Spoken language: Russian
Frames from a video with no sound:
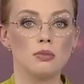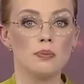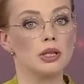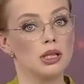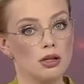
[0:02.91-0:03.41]

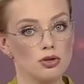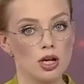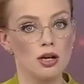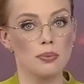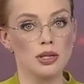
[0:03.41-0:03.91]
Мы
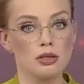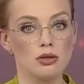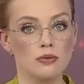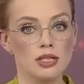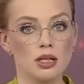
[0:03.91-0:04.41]
продолжаем
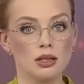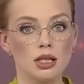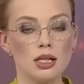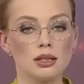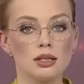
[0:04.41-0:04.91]
поддерживать
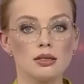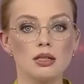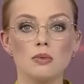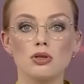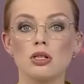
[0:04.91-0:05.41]
контакты с
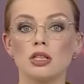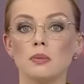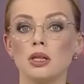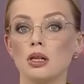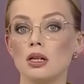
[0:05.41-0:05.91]
теми
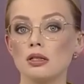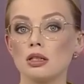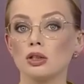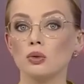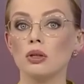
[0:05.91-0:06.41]
членами ЕС,
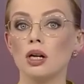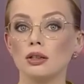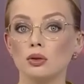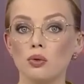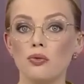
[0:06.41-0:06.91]
кто
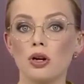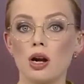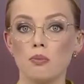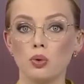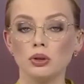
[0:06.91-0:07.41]
готов
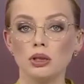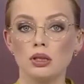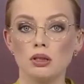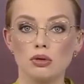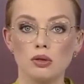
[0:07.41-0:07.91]

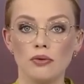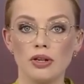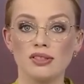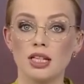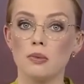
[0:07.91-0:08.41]
работать на
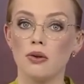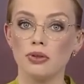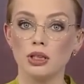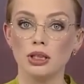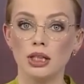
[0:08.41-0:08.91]
условиях
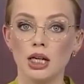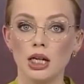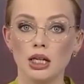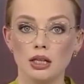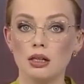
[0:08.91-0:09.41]
взаимовыгоды
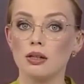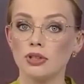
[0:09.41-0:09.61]
и